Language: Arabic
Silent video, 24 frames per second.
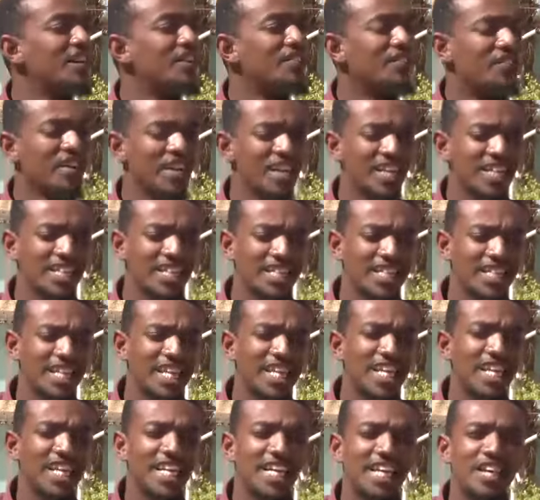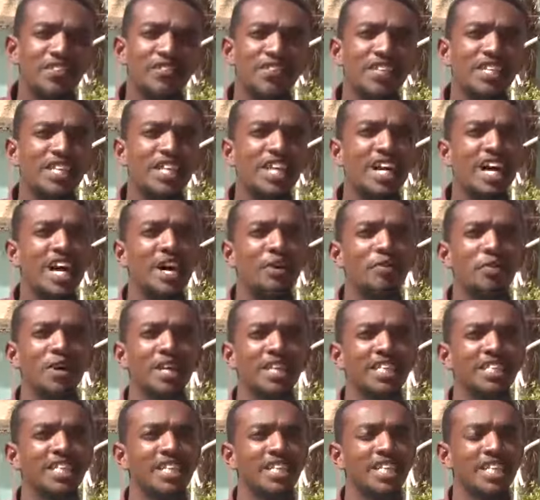فريد الديلة كيف أسلاها وحشك